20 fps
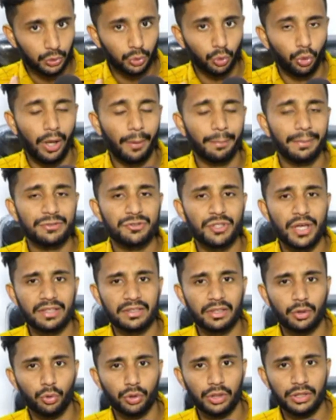तो आप ये चेक
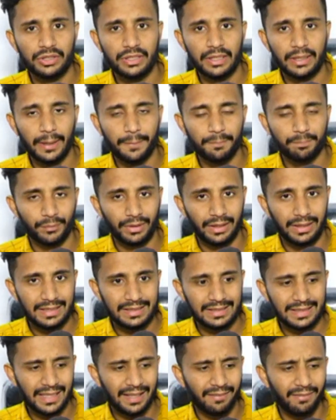ज़रूर कीजिएगा
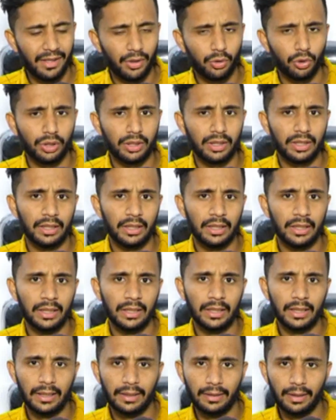इसके अलावा एक और
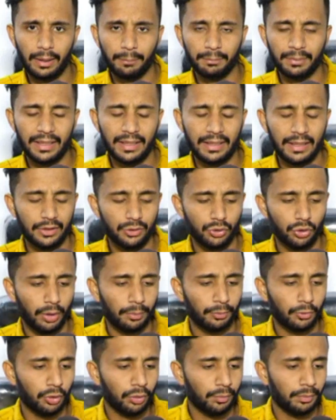अपडेट है जो
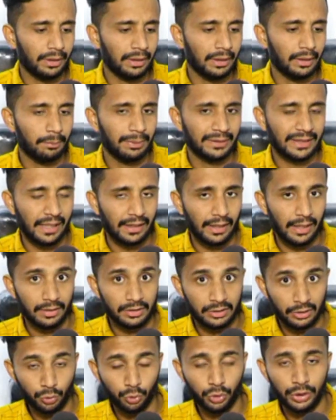आपको बताना
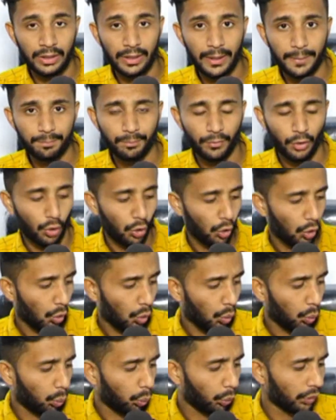ज़रूरी है
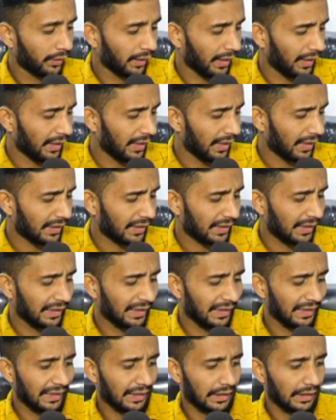वो ये है कि